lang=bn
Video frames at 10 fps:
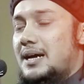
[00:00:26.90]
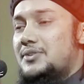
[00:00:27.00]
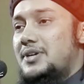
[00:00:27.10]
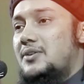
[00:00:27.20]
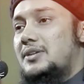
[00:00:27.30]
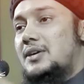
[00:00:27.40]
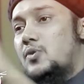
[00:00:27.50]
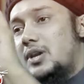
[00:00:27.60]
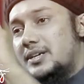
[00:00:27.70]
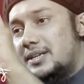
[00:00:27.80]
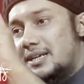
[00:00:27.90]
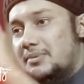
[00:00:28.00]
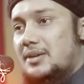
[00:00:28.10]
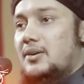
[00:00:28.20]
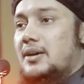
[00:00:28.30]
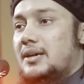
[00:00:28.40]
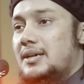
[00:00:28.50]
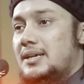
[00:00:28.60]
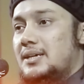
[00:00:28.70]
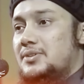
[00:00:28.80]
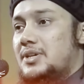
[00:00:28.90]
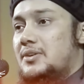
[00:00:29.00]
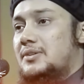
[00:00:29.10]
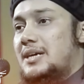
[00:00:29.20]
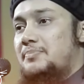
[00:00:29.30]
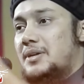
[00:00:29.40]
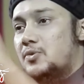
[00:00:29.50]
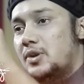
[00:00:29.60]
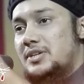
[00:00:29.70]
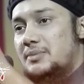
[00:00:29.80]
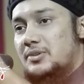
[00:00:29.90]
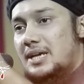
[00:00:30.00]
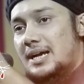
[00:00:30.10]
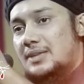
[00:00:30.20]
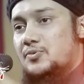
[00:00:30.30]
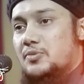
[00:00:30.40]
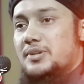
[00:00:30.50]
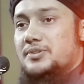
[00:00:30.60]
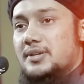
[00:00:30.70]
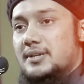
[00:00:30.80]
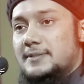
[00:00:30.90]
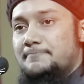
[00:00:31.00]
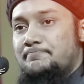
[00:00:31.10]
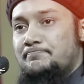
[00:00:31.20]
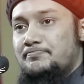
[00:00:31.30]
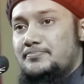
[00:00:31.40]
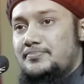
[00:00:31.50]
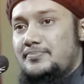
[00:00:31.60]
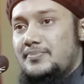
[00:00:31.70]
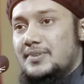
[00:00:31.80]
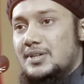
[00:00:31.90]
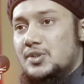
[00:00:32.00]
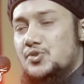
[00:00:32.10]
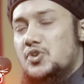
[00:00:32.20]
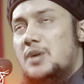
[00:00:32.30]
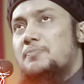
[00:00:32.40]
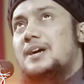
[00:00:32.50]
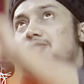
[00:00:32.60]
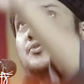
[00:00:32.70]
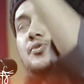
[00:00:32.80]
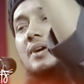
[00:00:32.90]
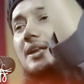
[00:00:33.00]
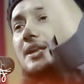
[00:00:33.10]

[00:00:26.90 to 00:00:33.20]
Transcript: আর যে কথা কলিজা থেকে বের হয় সেই কথা আপনার কলিজার মধ্যে আঘাত করবেন সব সব কাজ শুধু